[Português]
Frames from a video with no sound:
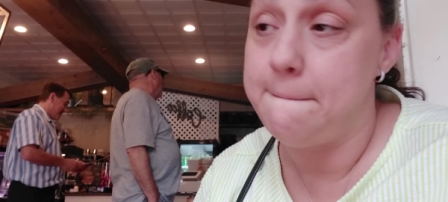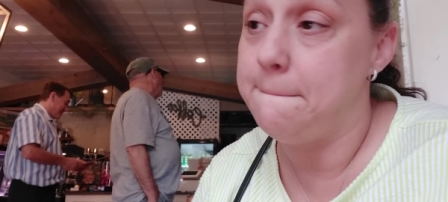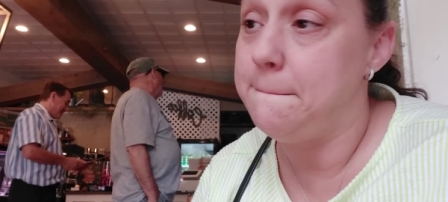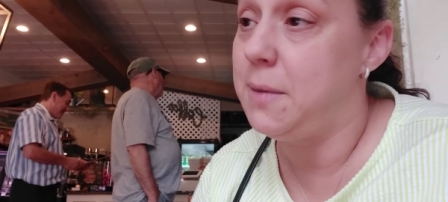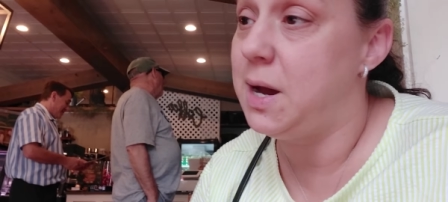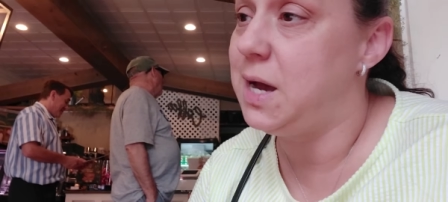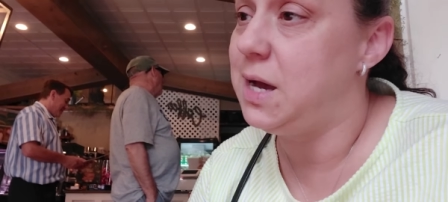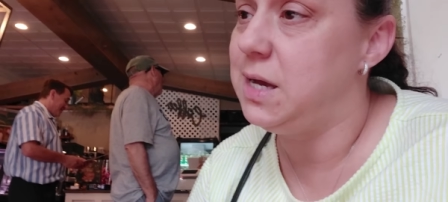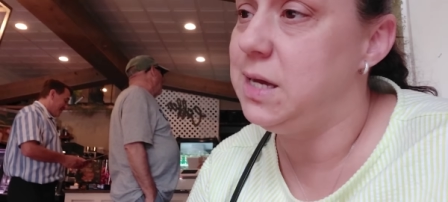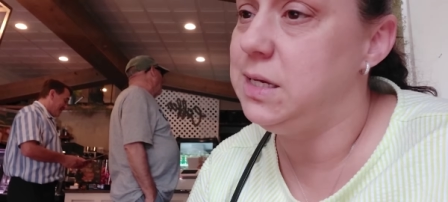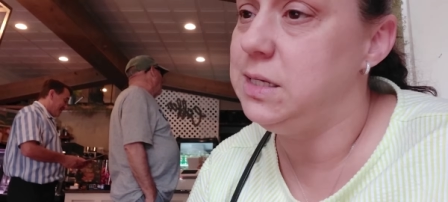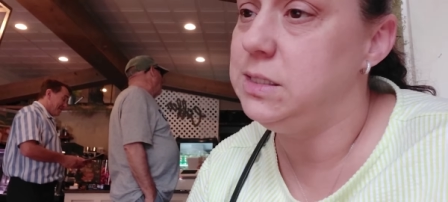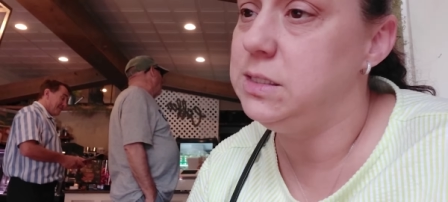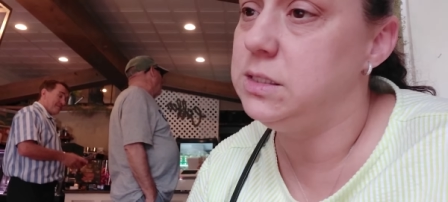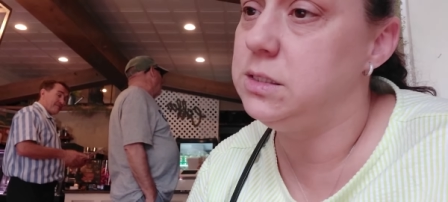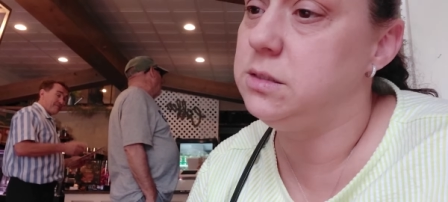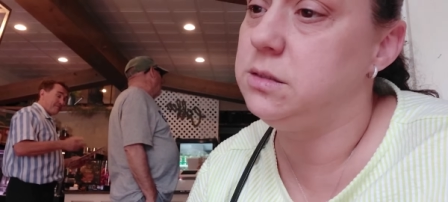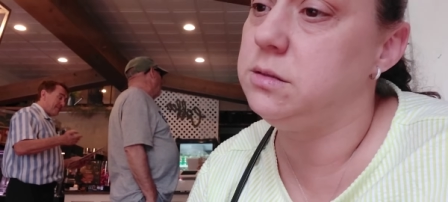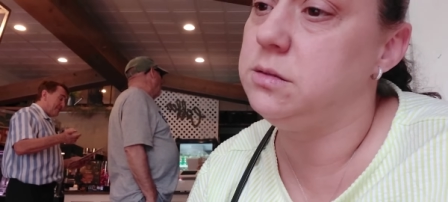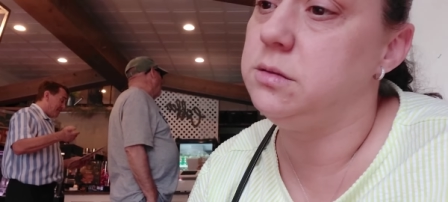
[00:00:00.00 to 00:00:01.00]
Mas
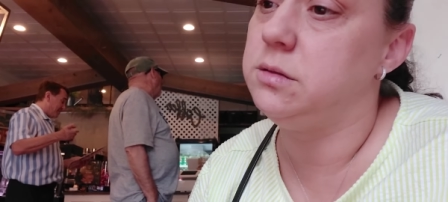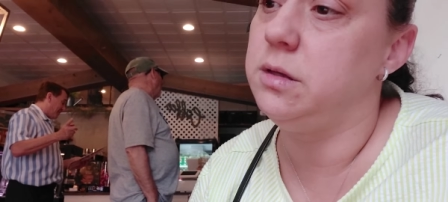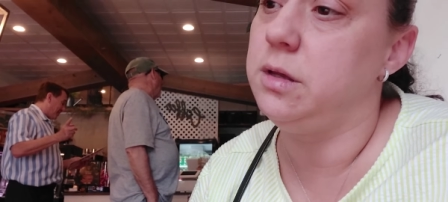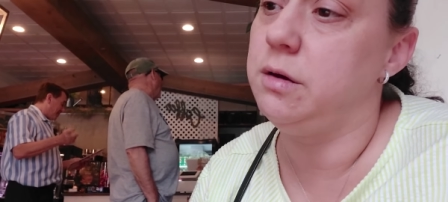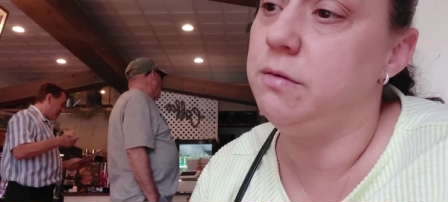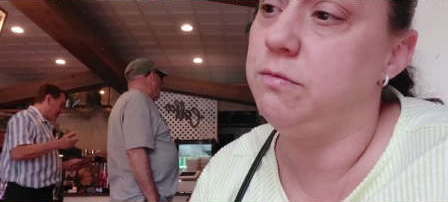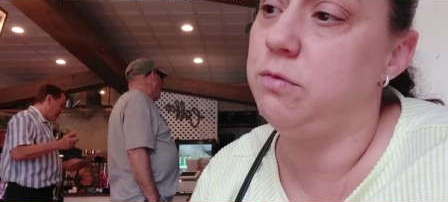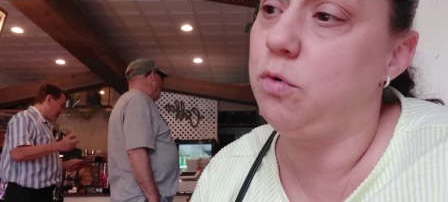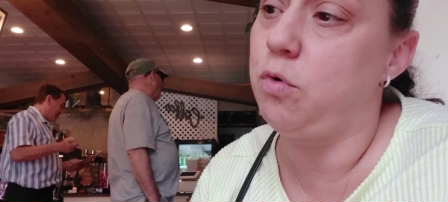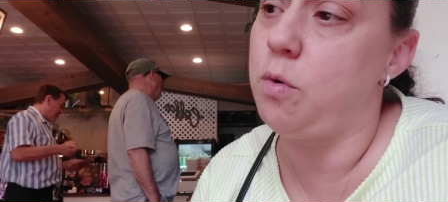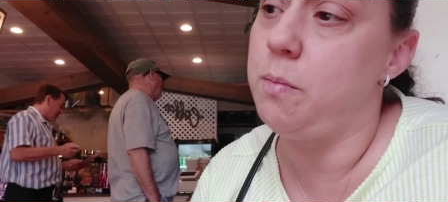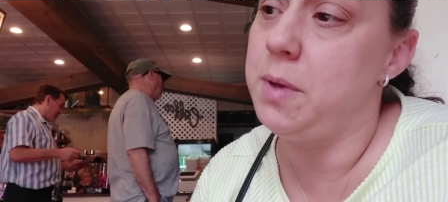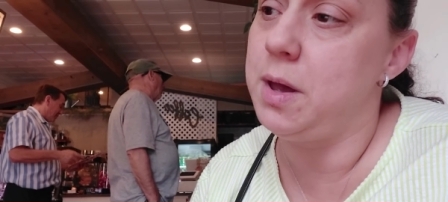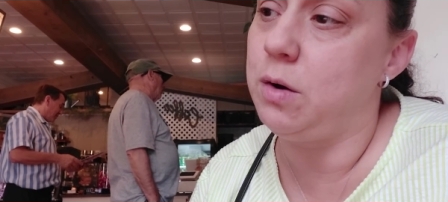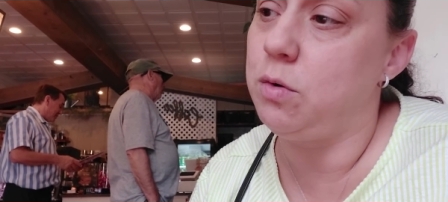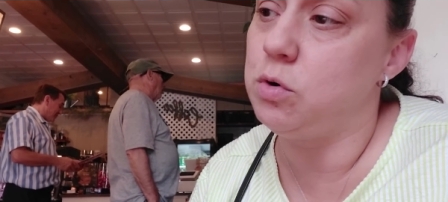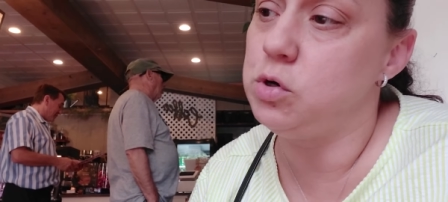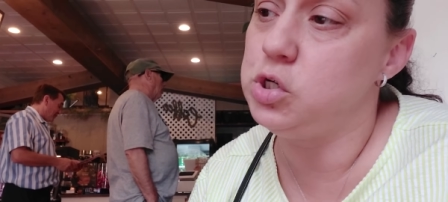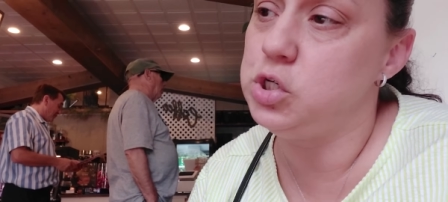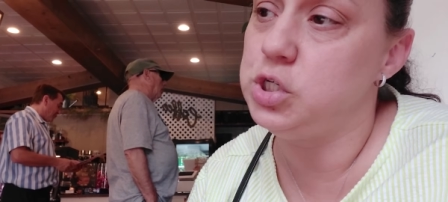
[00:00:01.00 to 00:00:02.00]
eu vou comer
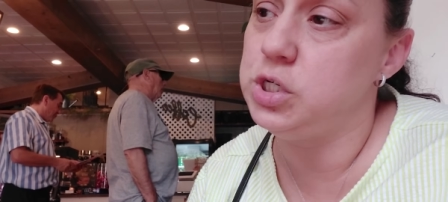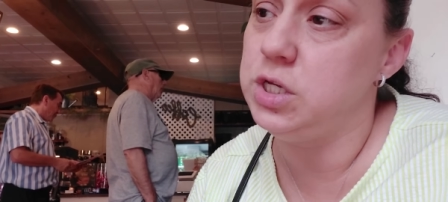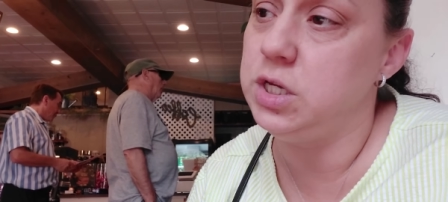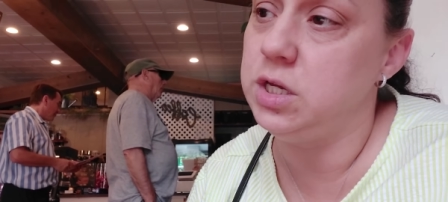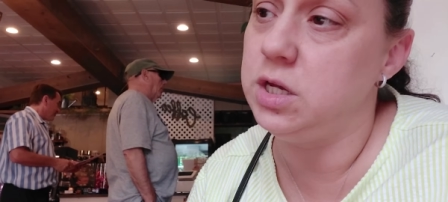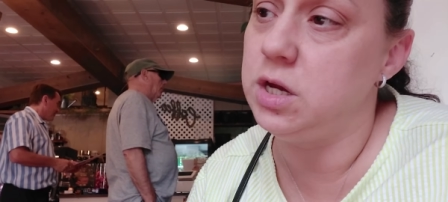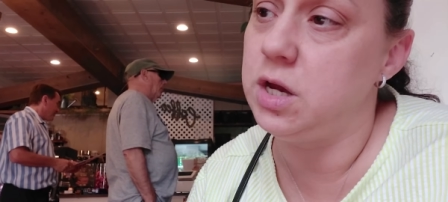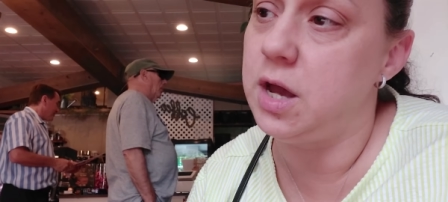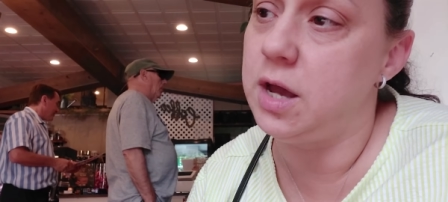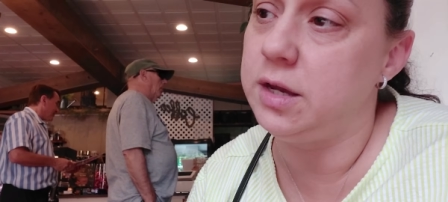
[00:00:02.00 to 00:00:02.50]
a coxinha.